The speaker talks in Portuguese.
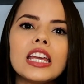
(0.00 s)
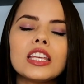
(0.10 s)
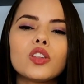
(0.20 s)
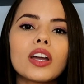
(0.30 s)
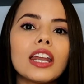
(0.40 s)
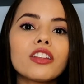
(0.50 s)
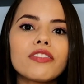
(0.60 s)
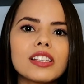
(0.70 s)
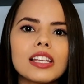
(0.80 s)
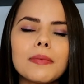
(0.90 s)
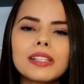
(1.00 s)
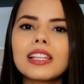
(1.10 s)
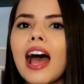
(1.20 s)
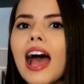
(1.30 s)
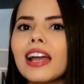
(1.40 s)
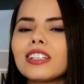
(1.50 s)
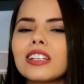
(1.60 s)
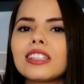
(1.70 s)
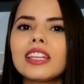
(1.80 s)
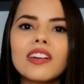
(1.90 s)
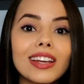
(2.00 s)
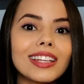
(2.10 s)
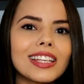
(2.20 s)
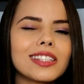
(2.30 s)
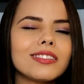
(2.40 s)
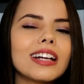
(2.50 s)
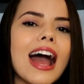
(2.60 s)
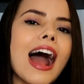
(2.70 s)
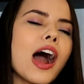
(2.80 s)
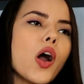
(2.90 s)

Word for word: e tô querendo fazer amizades, tem alguém desse lugar?